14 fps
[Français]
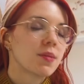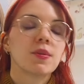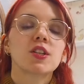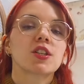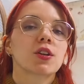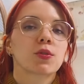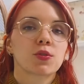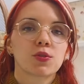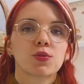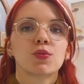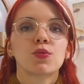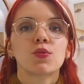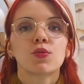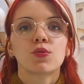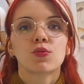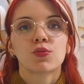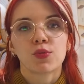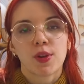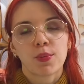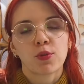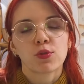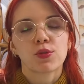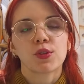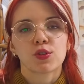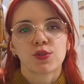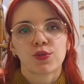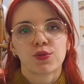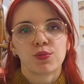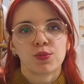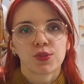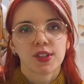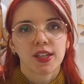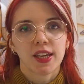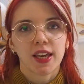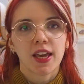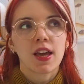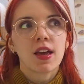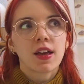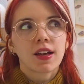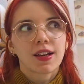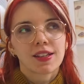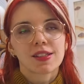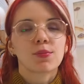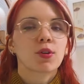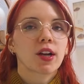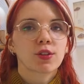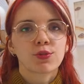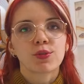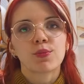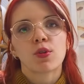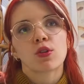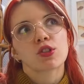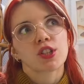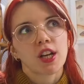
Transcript: mais j'ai reçu tous les produits que je vais vous montrer quasiment gratuitement.